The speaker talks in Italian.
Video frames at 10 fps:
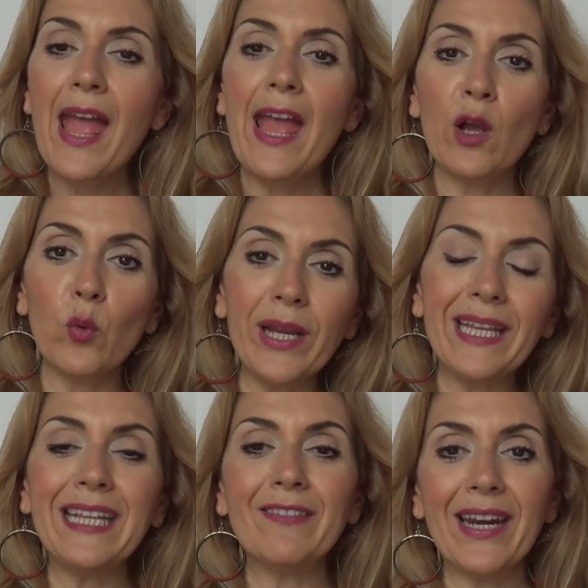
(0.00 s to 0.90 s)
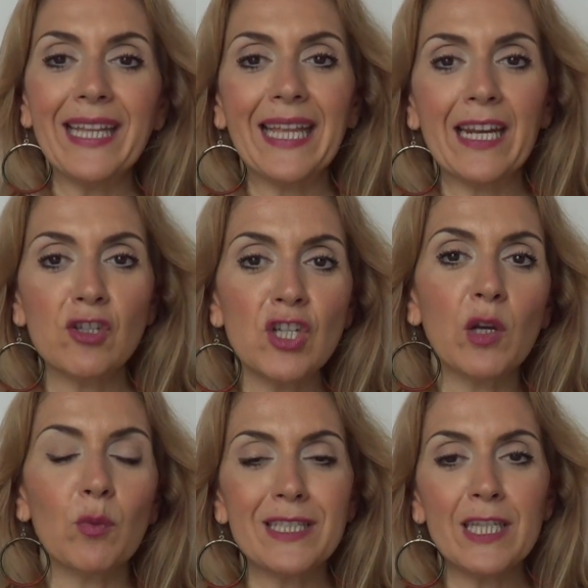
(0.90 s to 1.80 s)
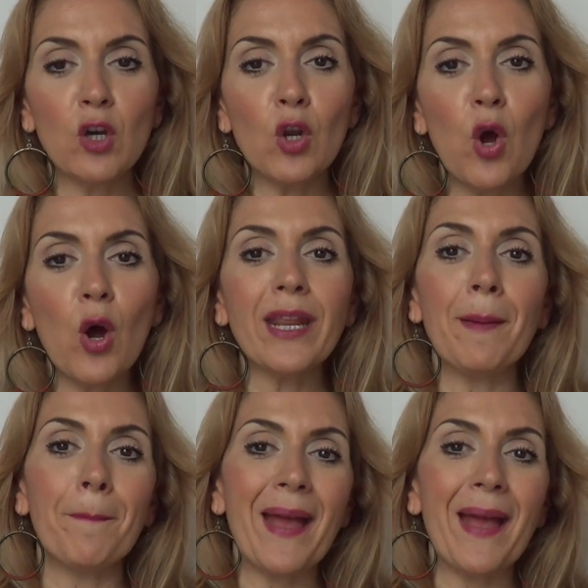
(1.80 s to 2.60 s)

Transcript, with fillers: e quindi far interagire questi colori